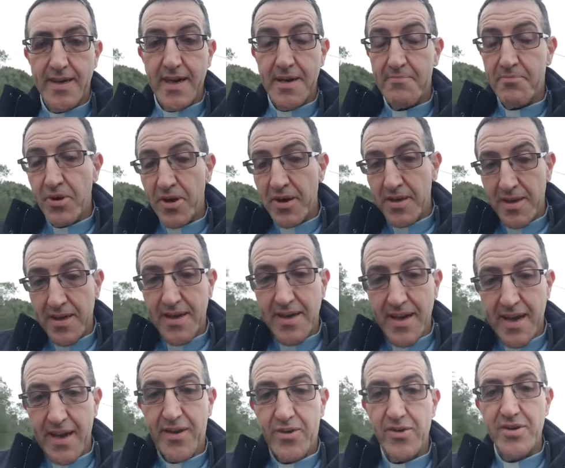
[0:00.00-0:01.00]
E poi
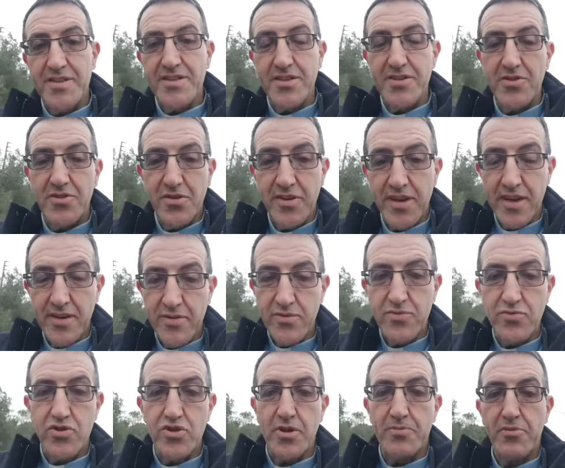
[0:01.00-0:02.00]
ecco il Signore
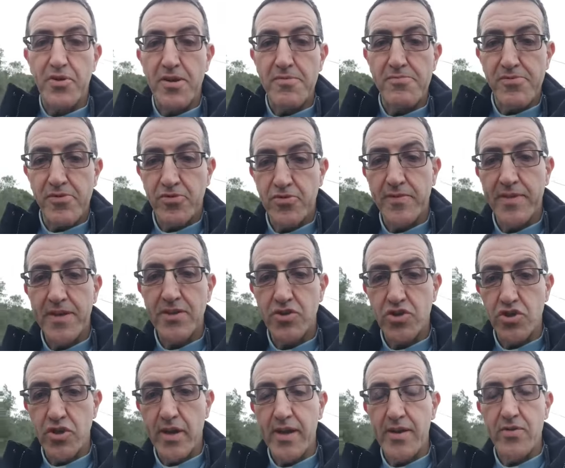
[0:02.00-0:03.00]
annuncia poi il
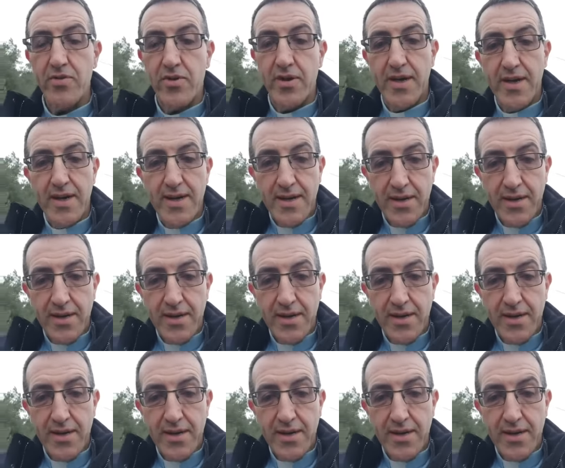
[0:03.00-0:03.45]
protovangelo